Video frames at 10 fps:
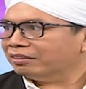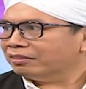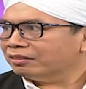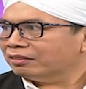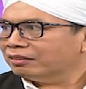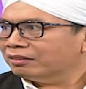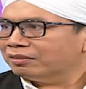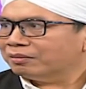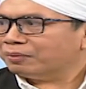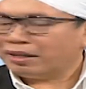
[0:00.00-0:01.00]
Ya.
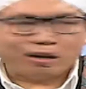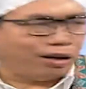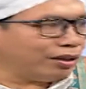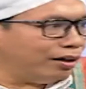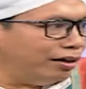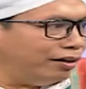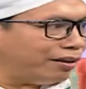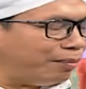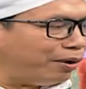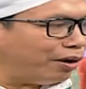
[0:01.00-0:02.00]
Padahal tadi
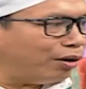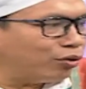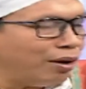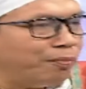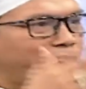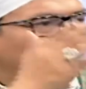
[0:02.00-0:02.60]
disampaikan sampai